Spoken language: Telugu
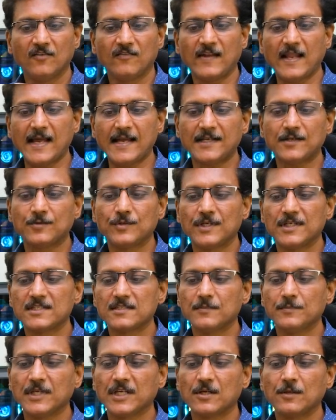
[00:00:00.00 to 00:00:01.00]
ఫ్లాట్
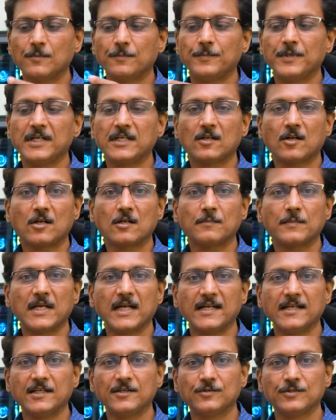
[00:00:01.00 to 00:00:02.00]
ఉండేసి మీకు పీట్రాన్
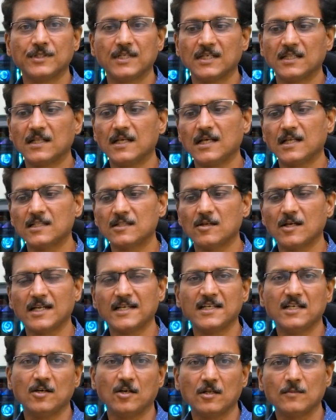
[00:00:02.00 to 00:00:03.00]
బ్రాండింగ్ ఉంది కదా అందులో
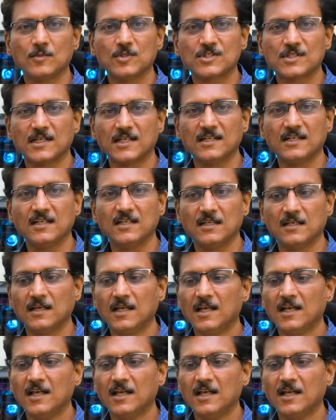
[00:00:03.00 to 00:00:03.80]
అన్ని ఆల్మోస్ట్ అన్ని